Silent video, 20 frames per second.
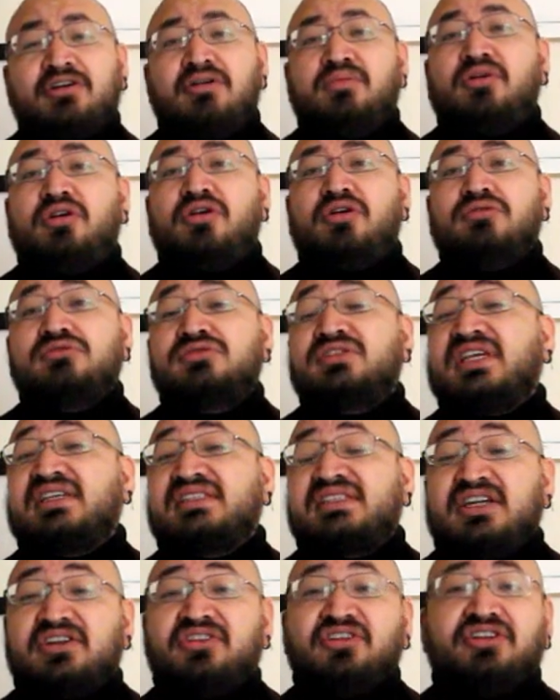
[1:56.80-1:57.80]
como un
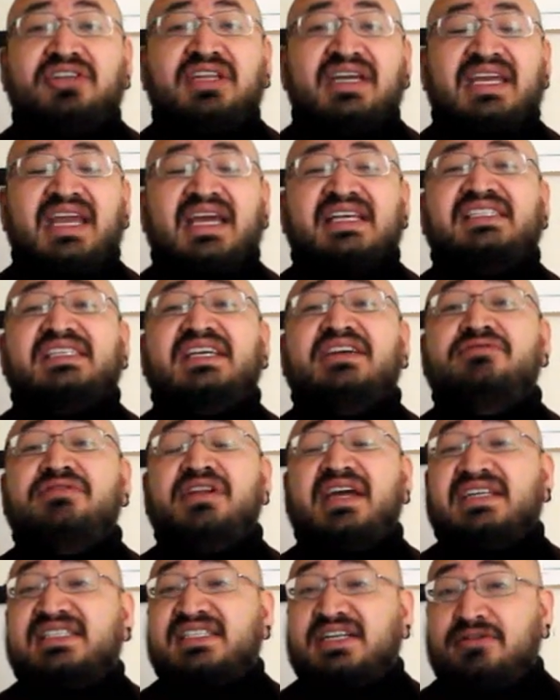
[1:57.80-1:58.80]
sacerdote que hace
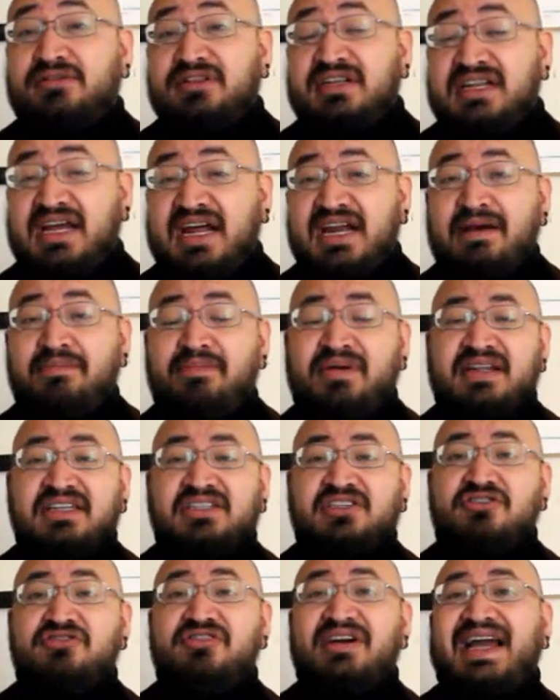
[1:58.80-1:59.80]
una extraordinaria
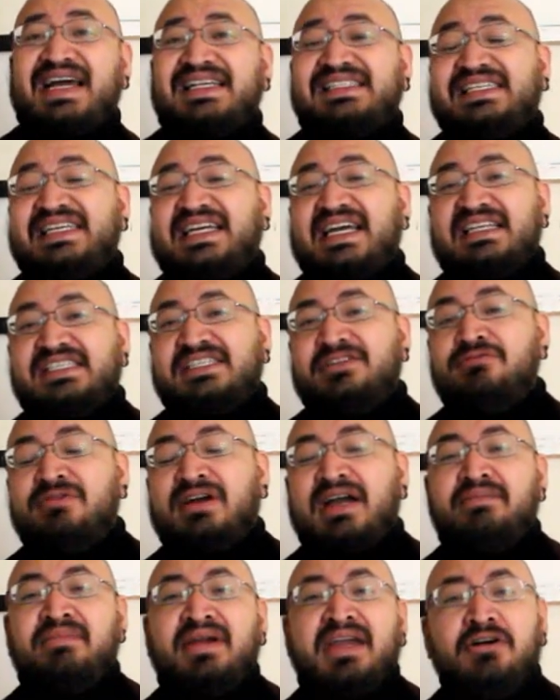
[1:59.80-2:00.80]
aparición, casi casi un
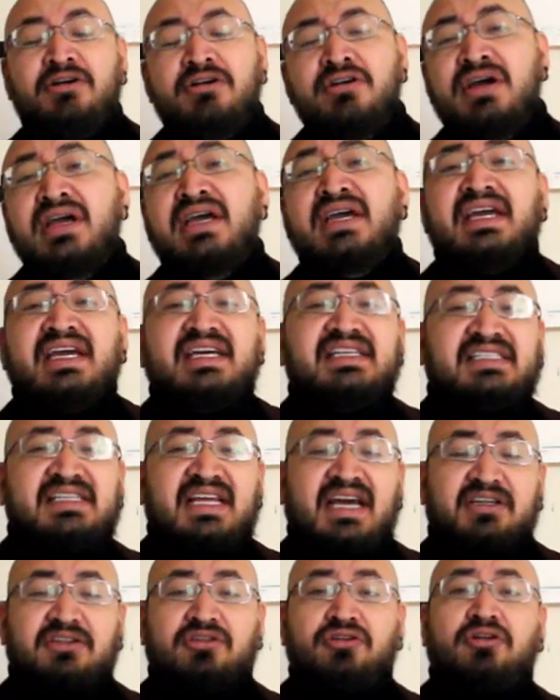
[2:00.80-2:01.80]
cameo, este
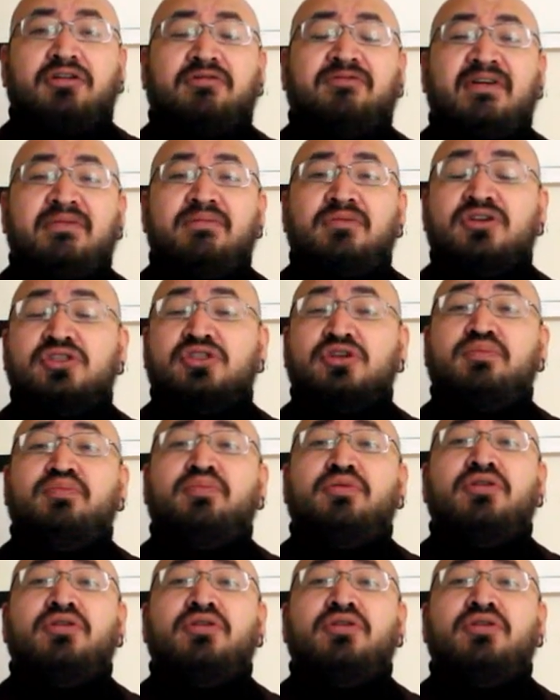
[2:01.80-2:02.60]
actor famoso